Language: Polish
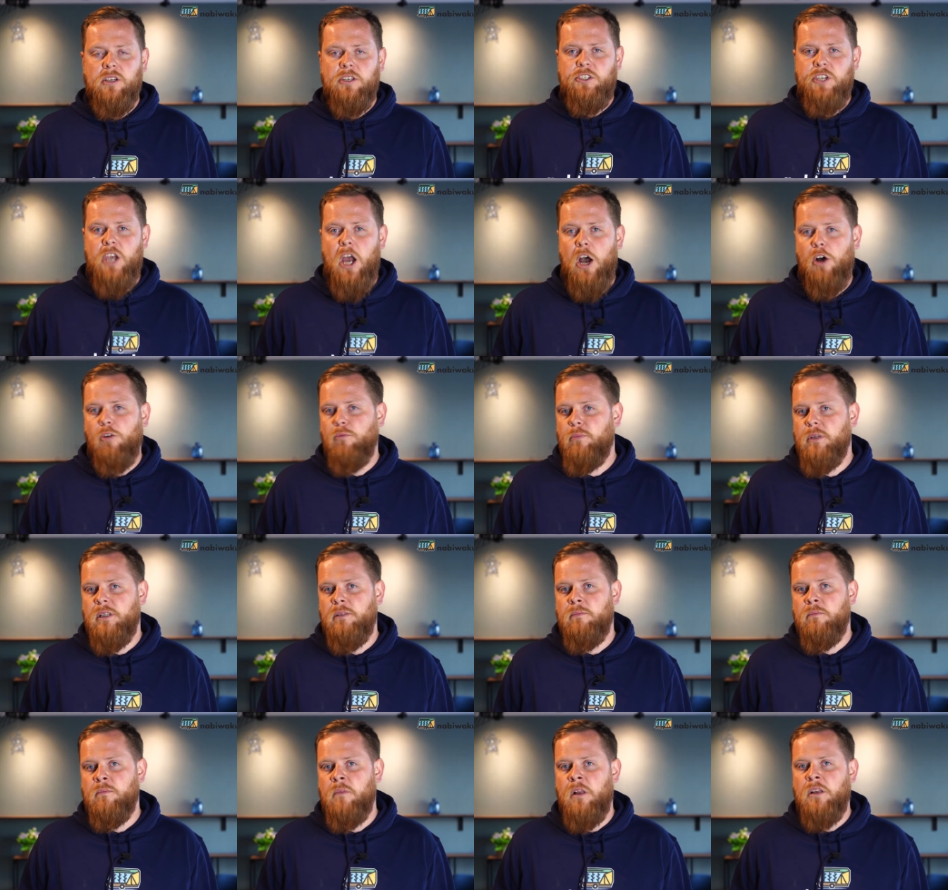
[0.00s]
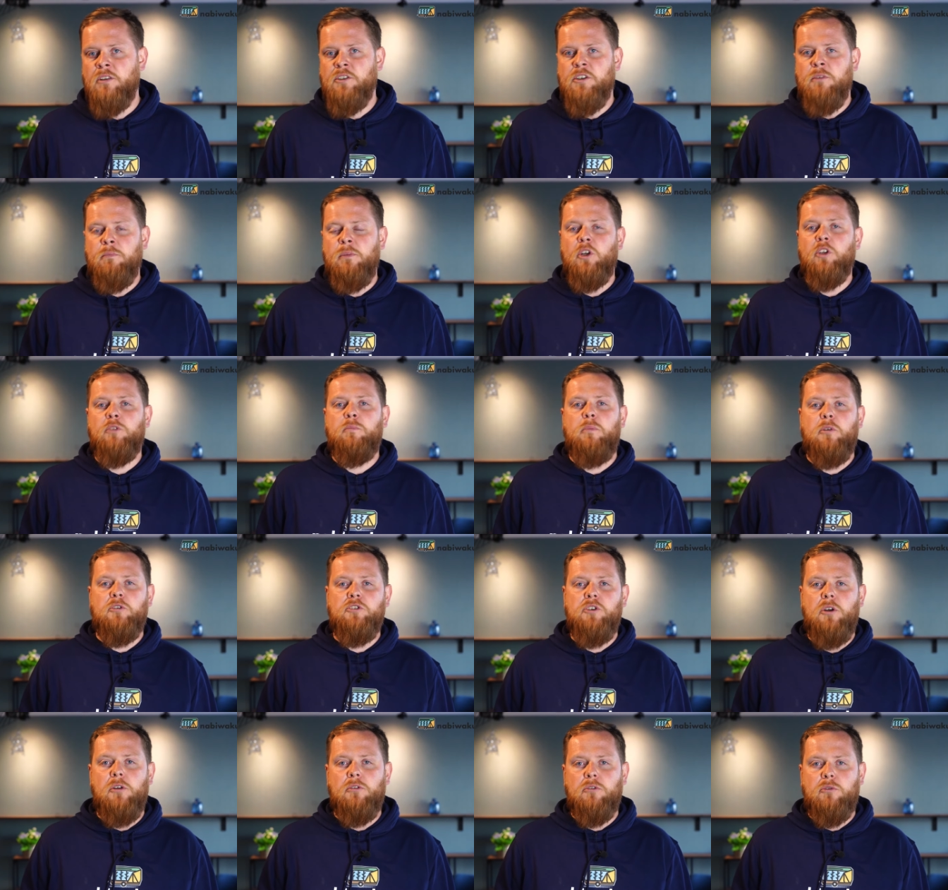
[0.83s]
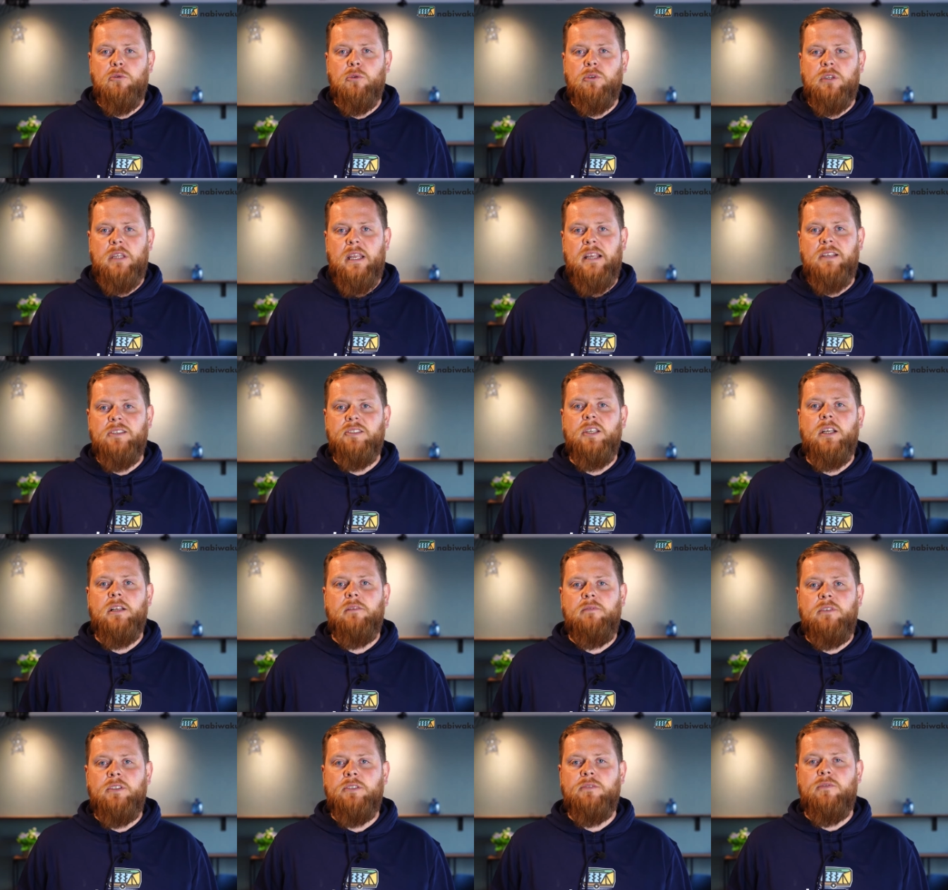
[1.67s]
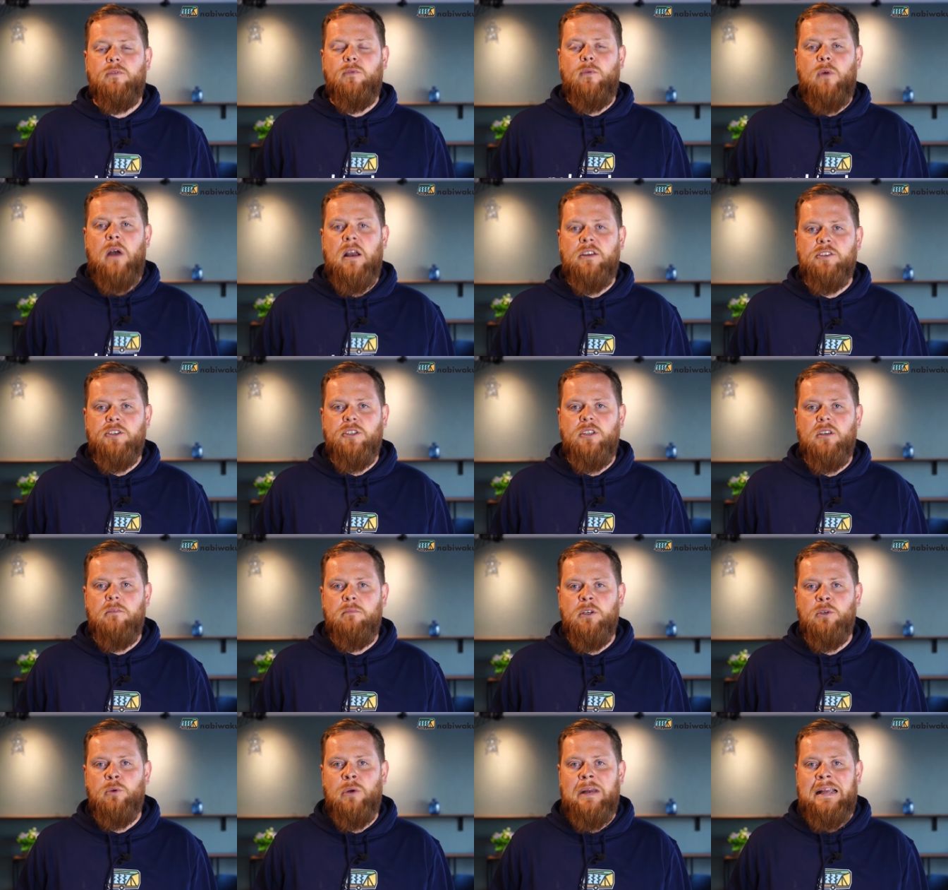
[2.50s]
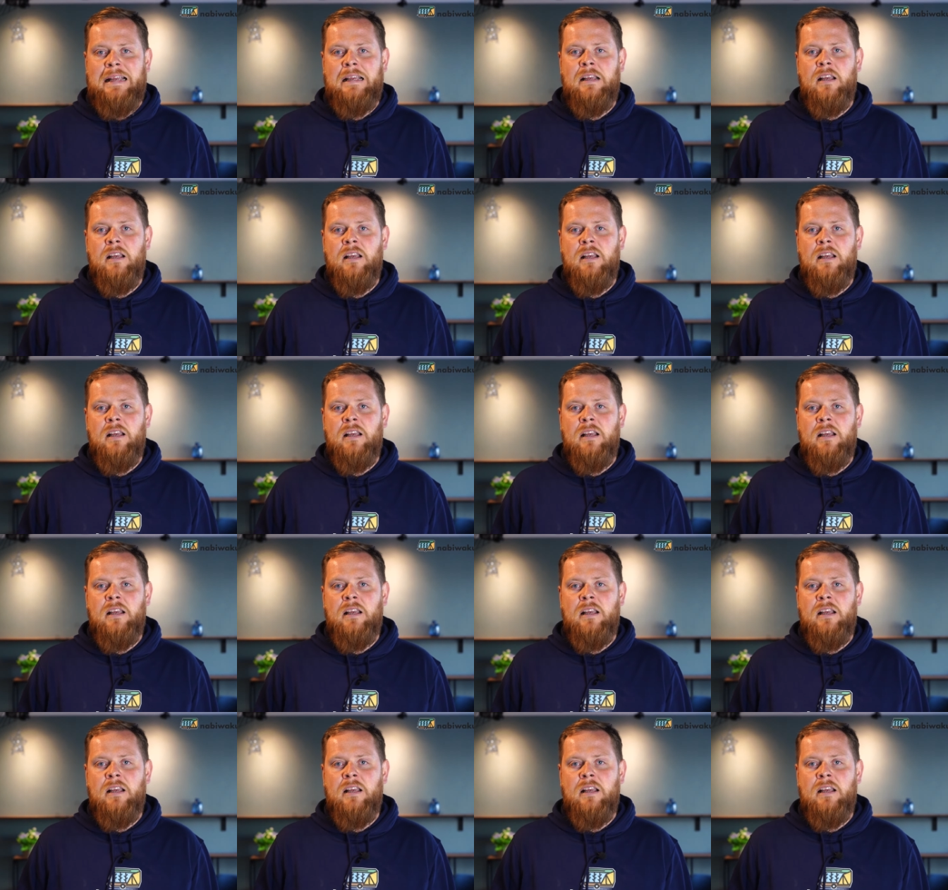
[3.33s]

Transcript: Chciałbym, żeby od początku ten serwis właśnie był